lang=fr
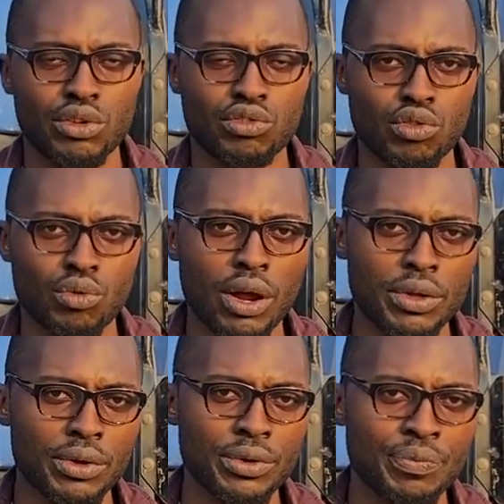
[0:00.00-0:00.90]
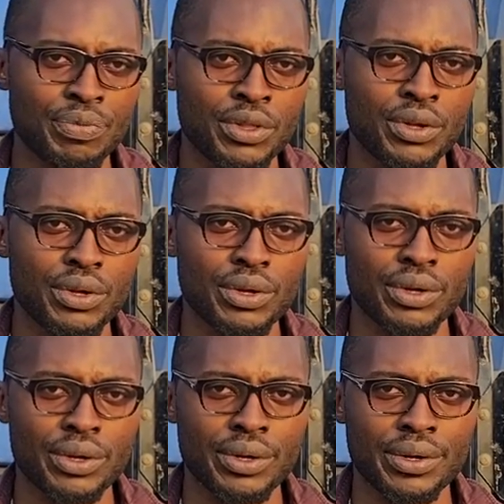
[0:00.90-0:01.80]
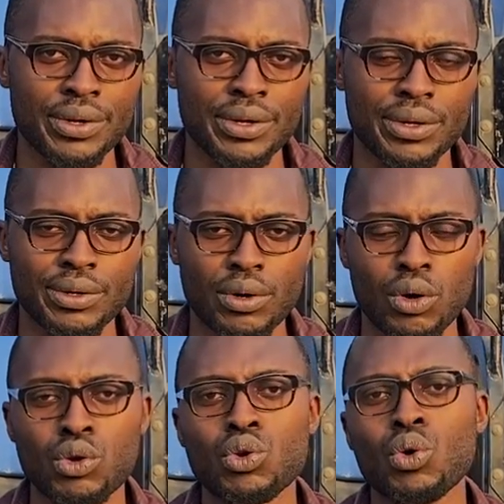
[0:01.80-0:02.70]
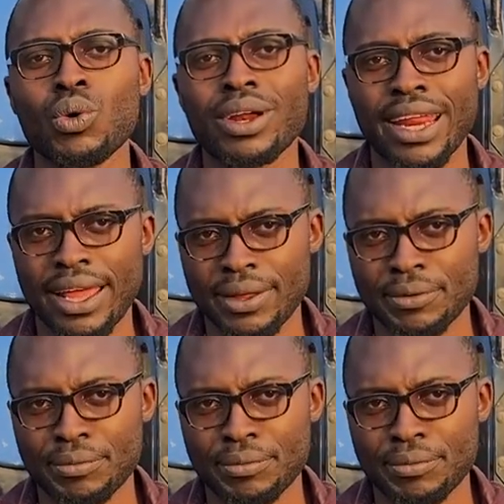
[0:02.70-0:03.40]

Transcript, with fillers: je crois que euh, on aurait